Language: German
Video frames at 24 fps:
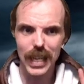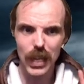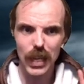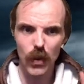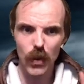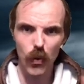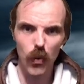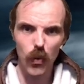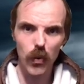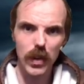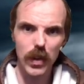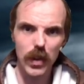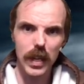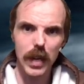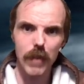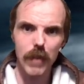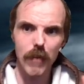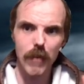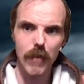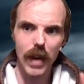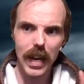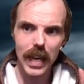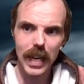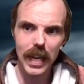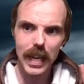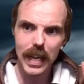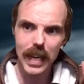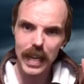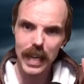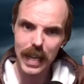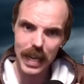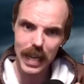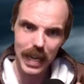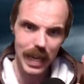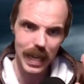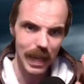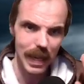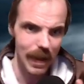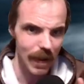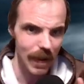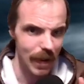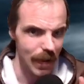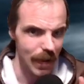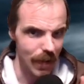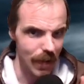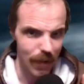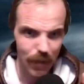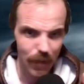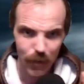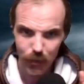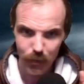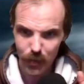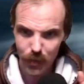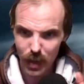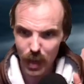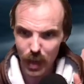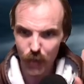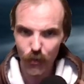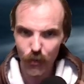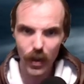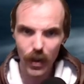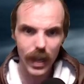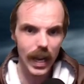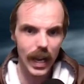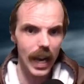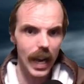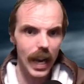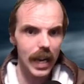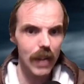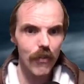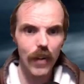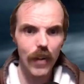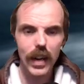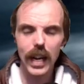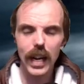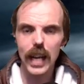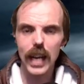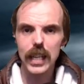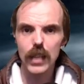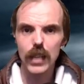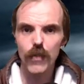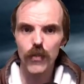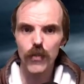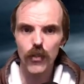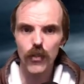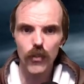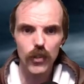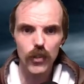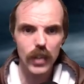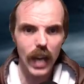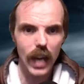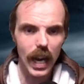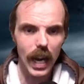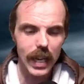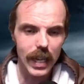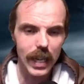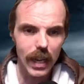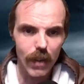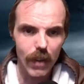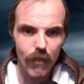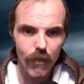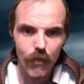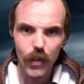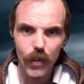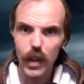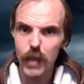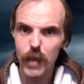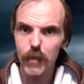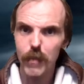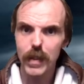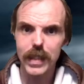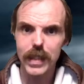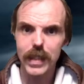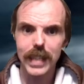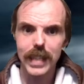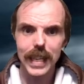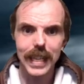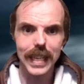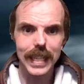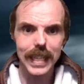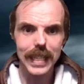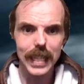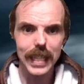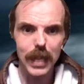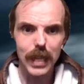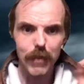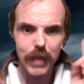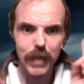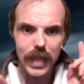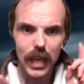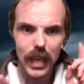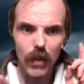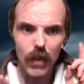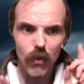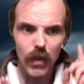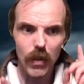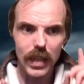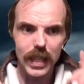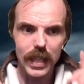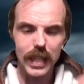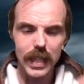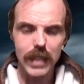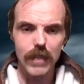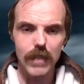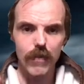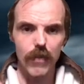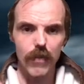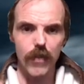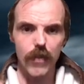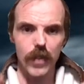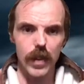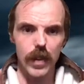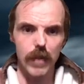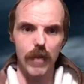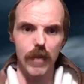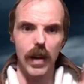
Gut gemacht. Ich will keine Vergleiche zwischen den anderen Filmen sehen, ich nehme hier nur diesen Film.